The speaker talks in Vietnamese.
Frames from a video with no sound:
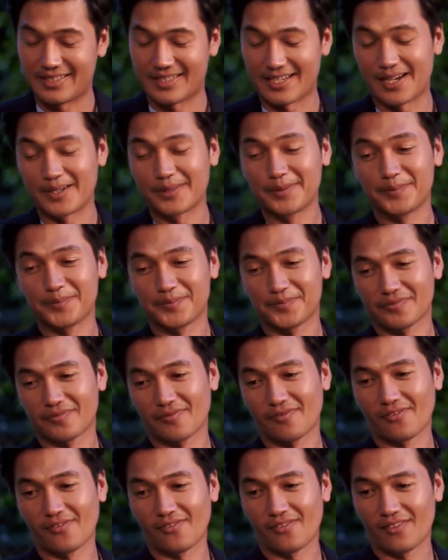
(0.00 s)
Sao
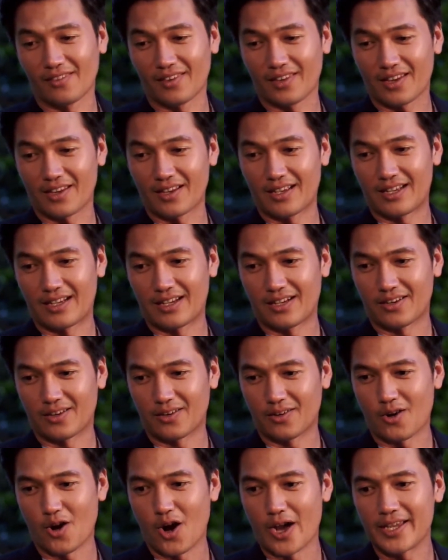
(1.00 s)

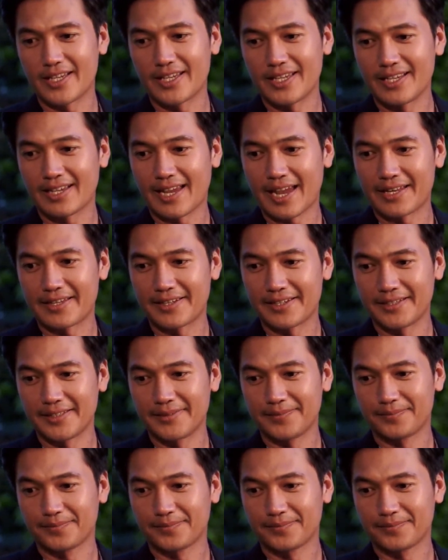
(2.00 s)
Cô hỏi ý kiến Ken chưa